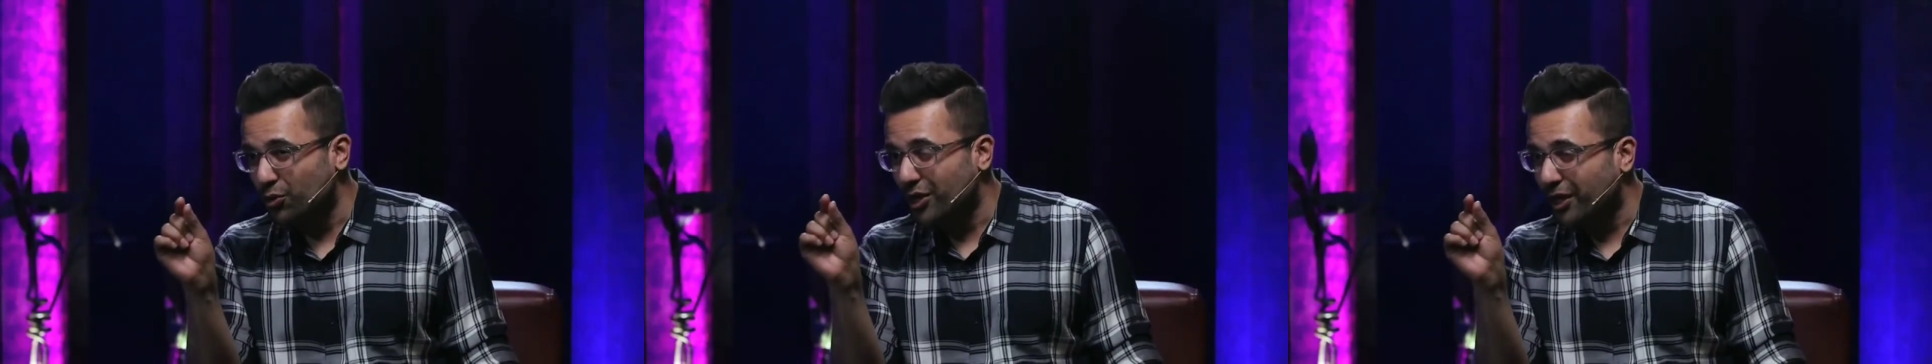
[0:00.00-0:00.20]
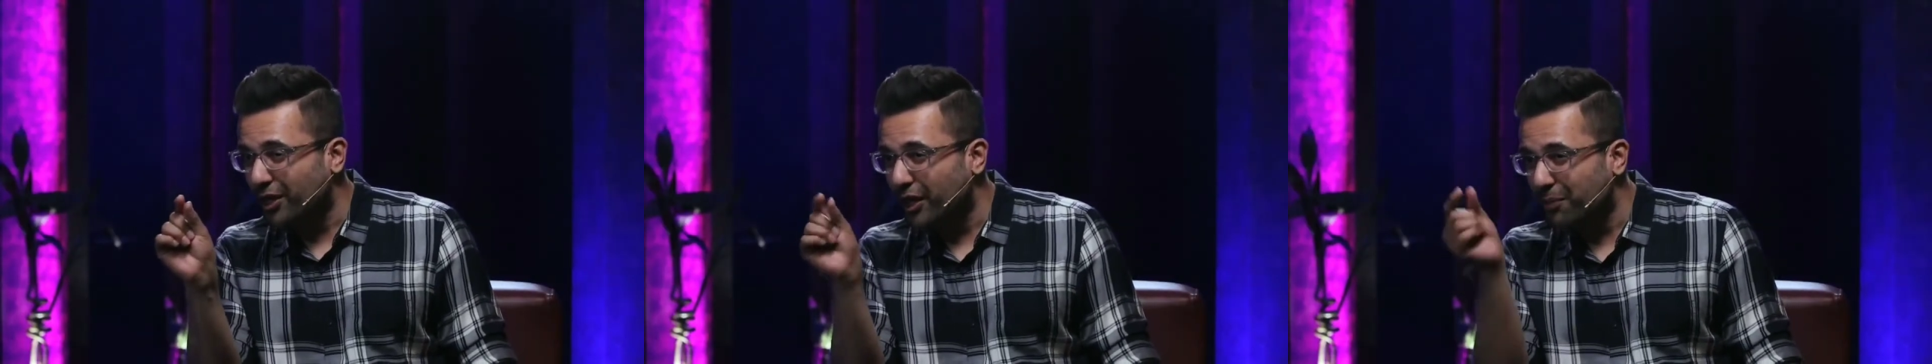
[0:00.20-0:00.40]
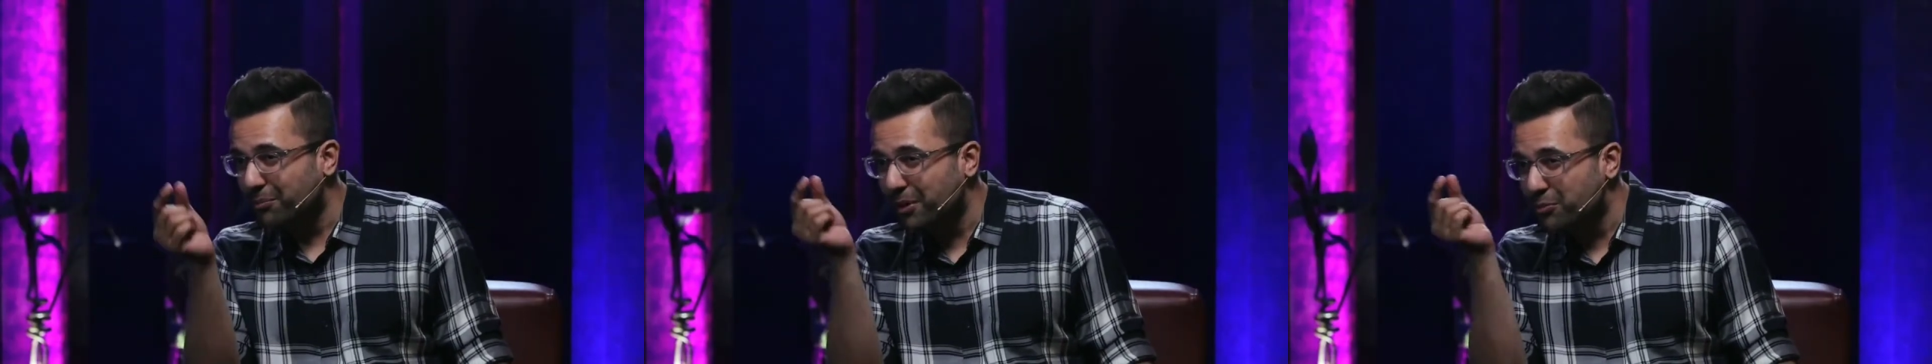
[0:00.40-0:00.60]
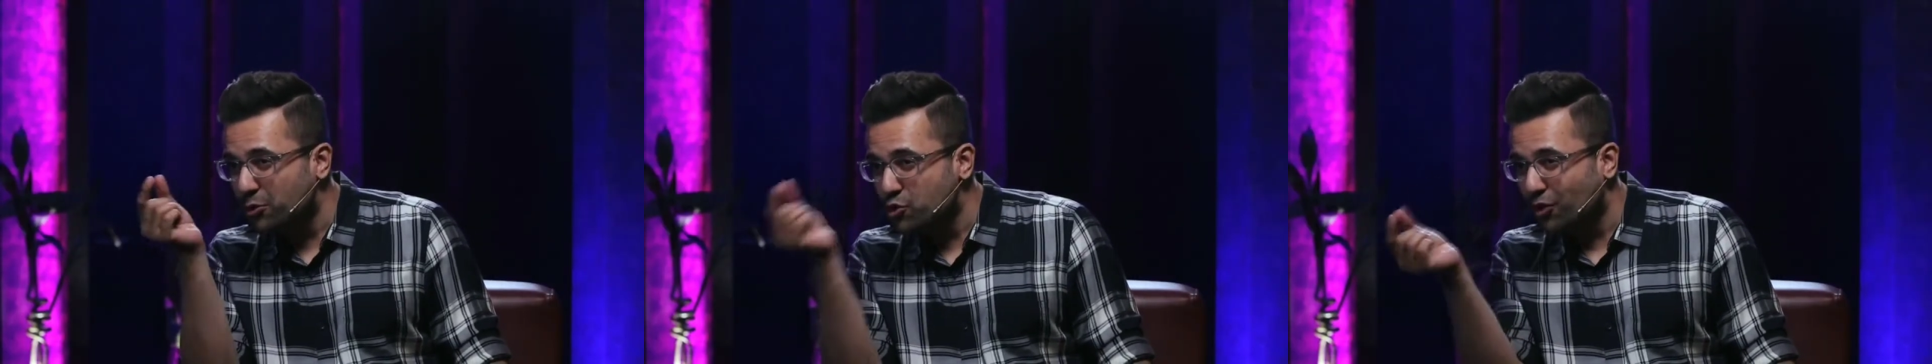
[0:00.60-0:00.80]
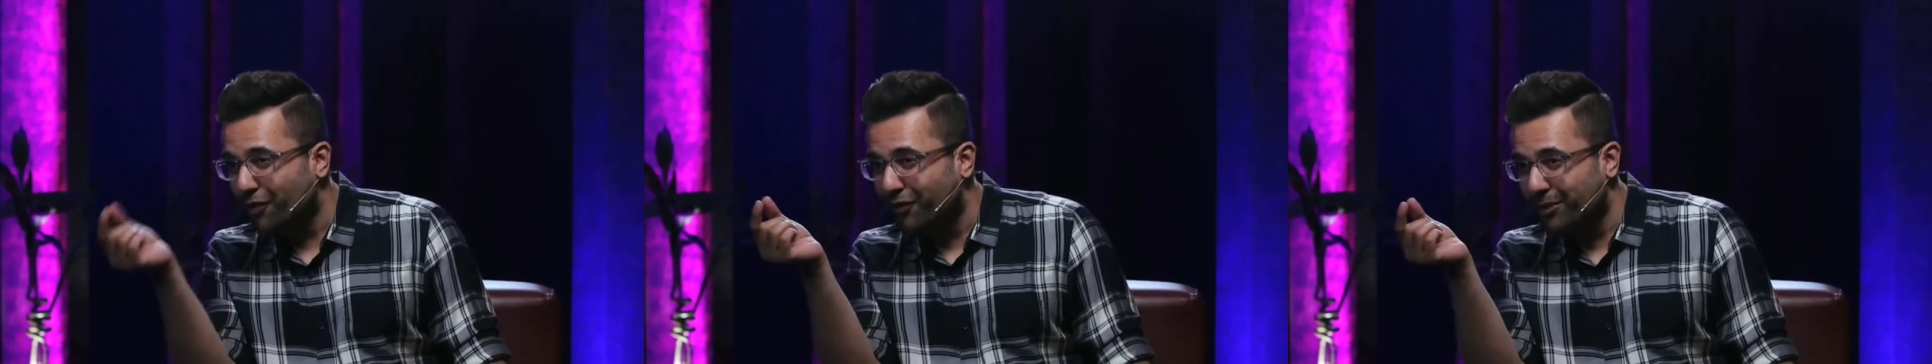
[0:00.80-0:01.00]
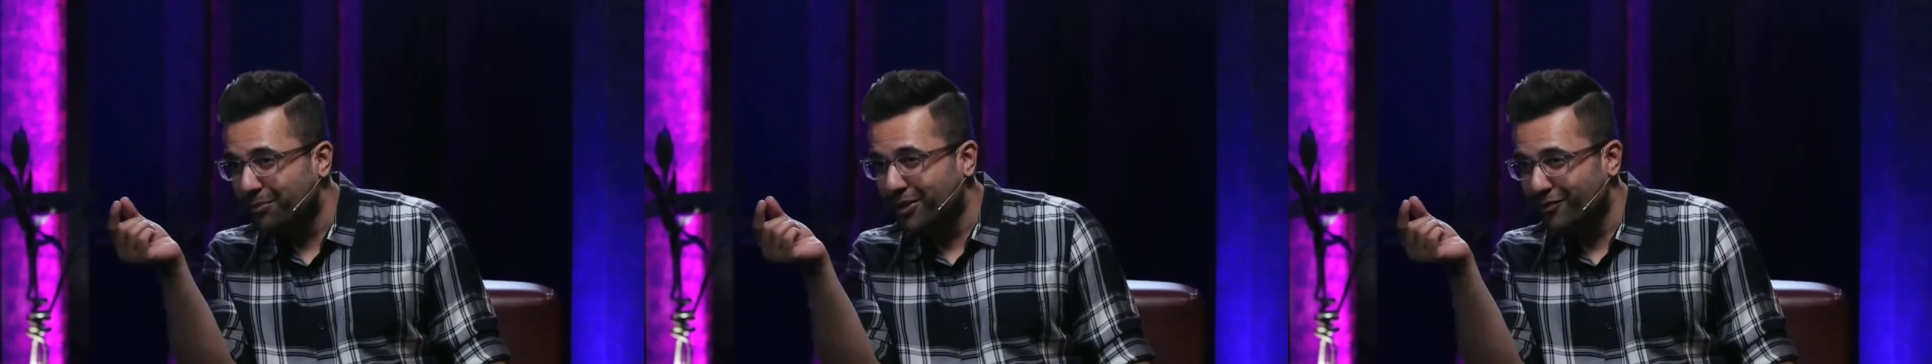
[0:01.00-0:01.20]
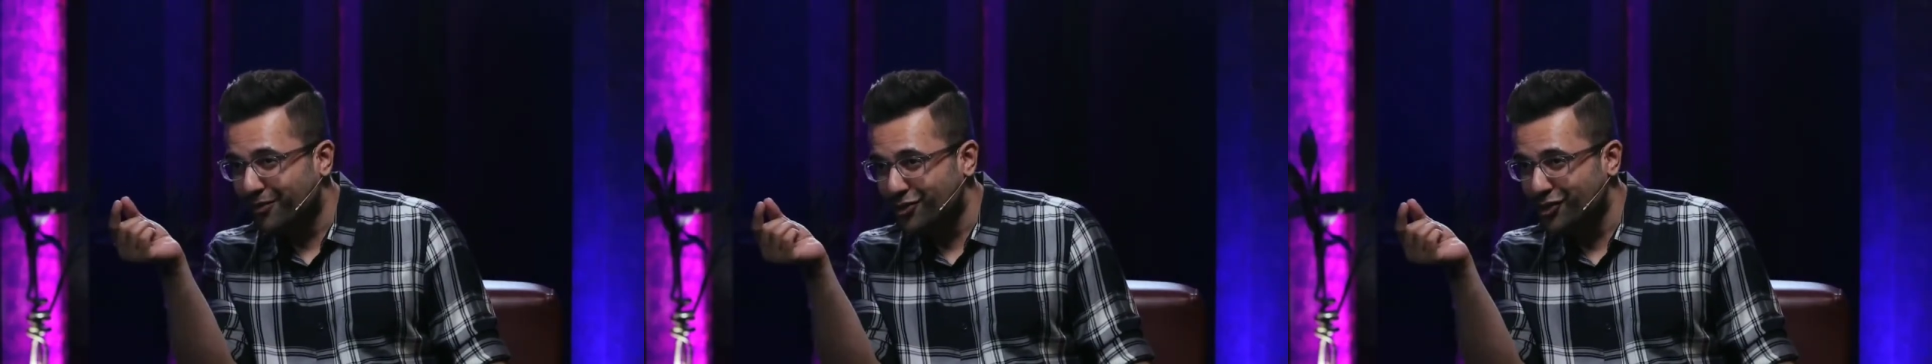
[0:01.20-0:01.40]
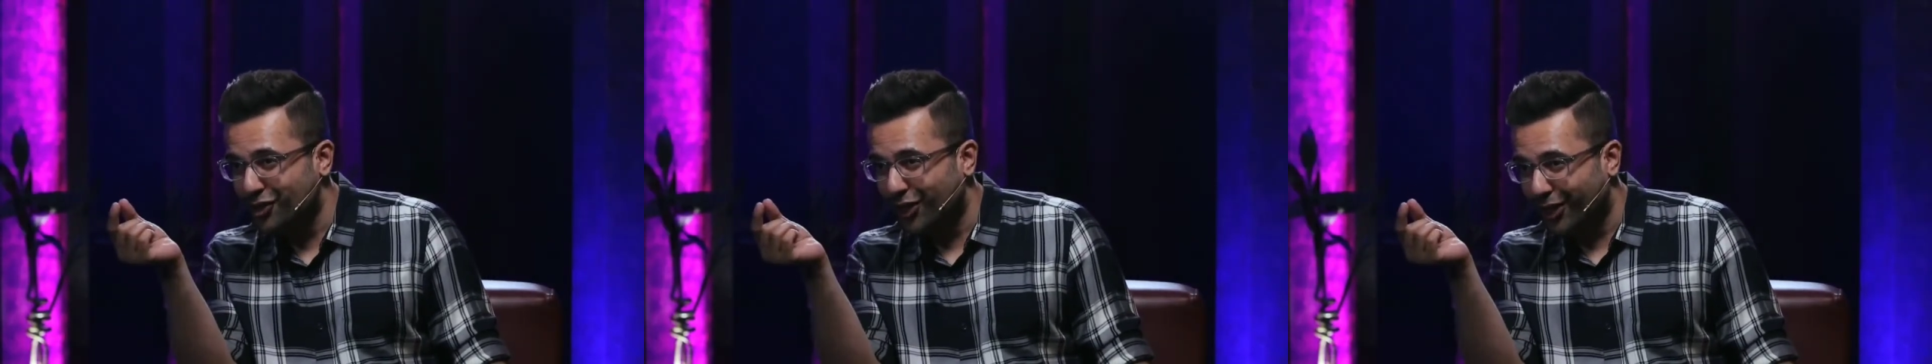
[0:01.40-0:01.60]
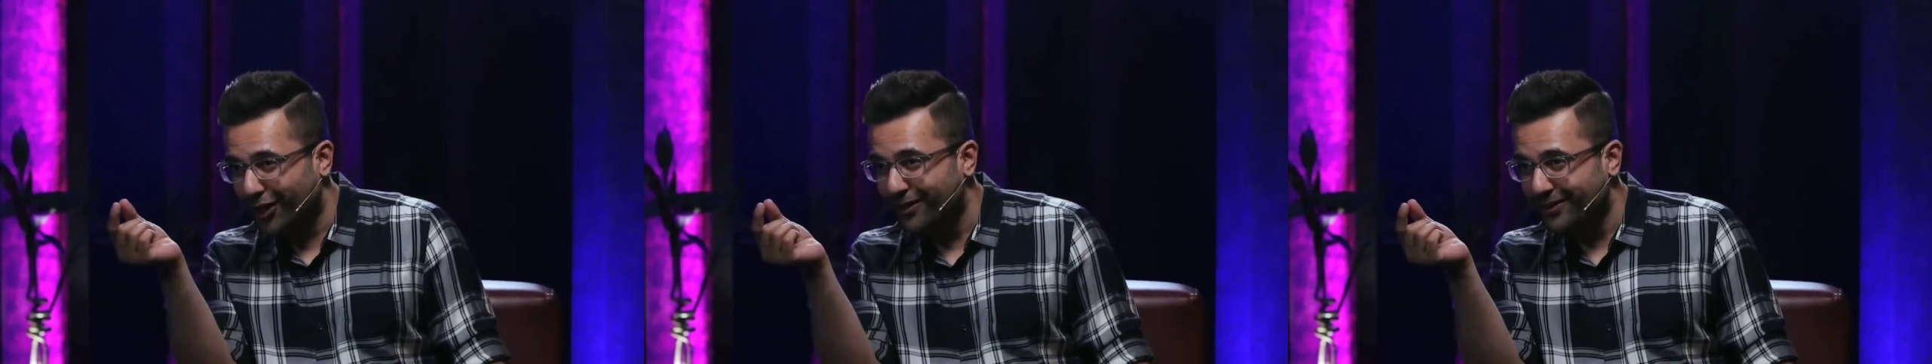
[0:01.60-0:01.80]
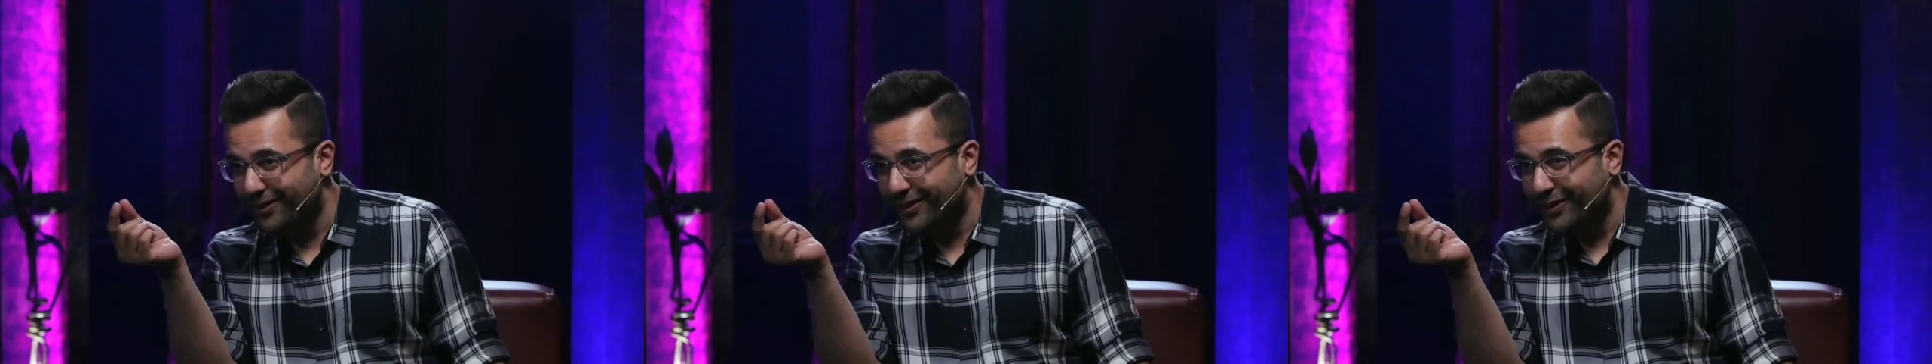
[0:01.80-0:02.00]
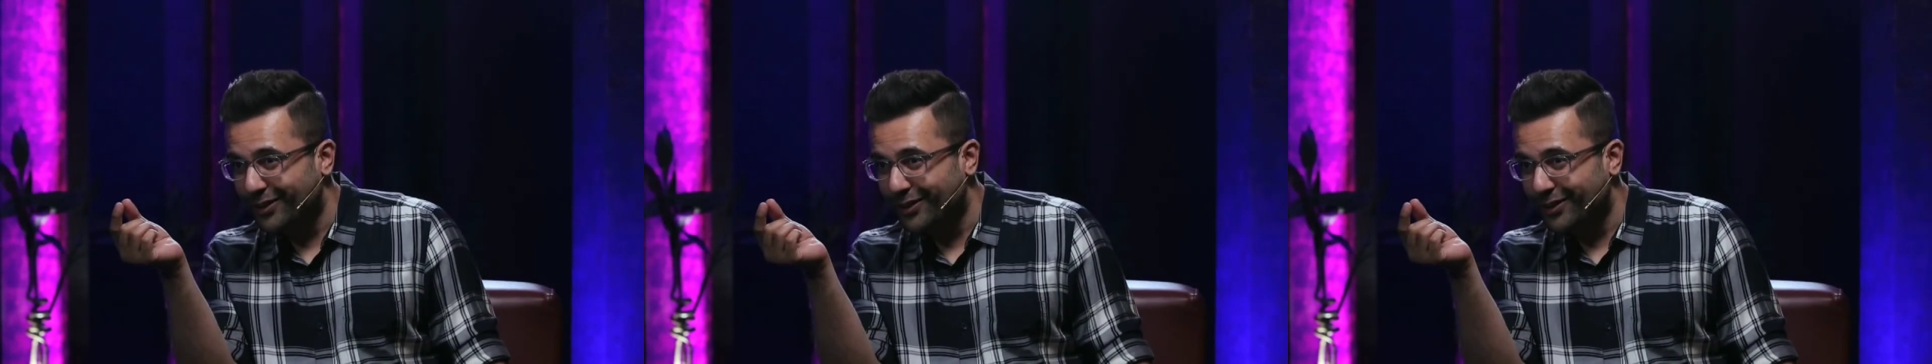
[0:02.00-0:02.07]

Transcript: क्योंकि अगर आपने म्यूचुअल फंड में इन्वेस्ट किया